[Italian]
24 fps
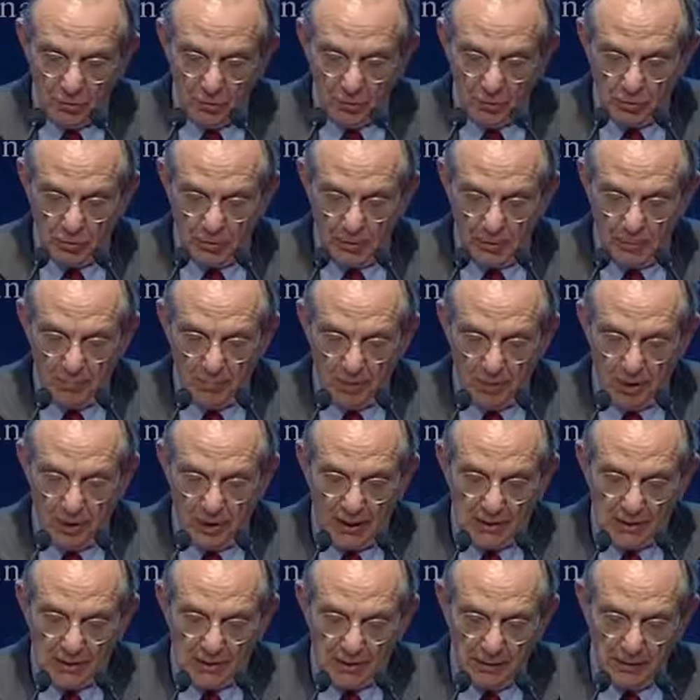al contempo le
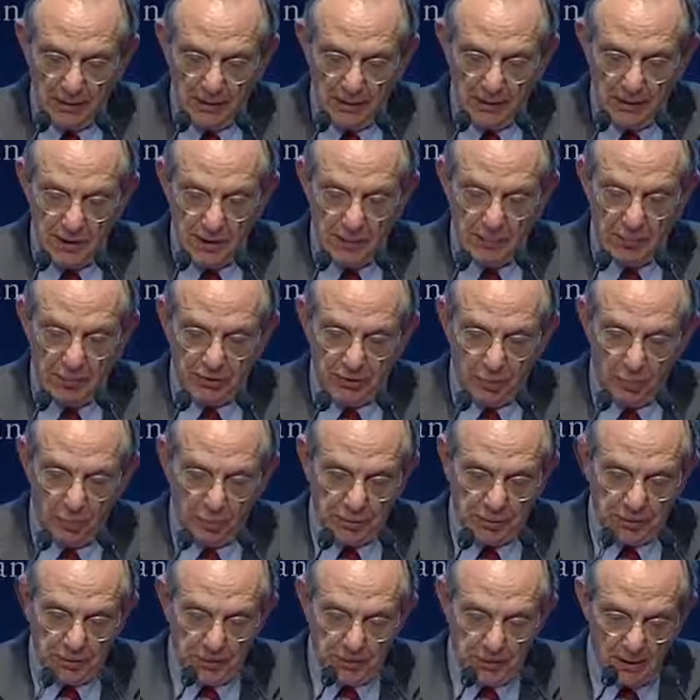caratteristiche
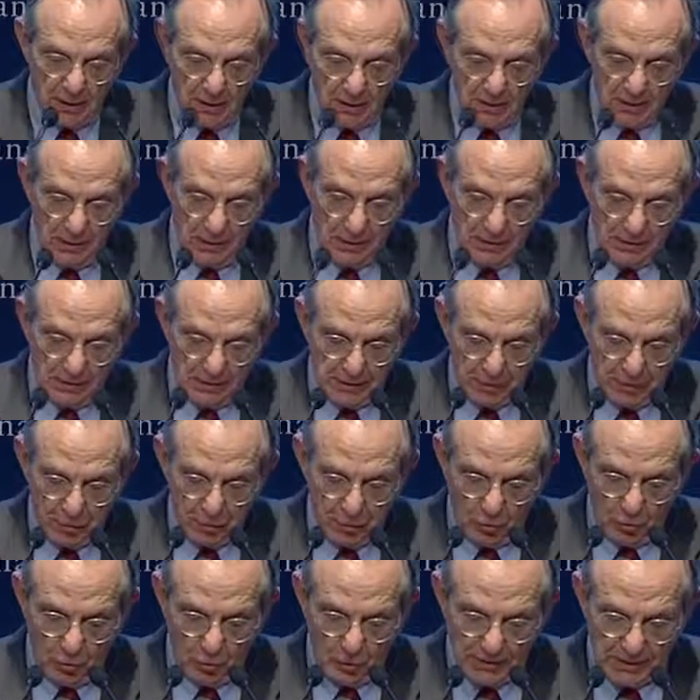proprie del credito
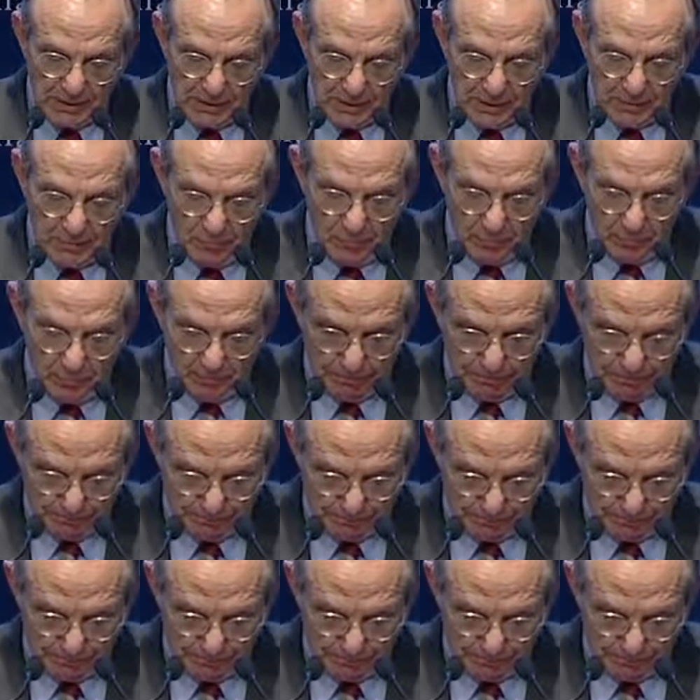cooperativo.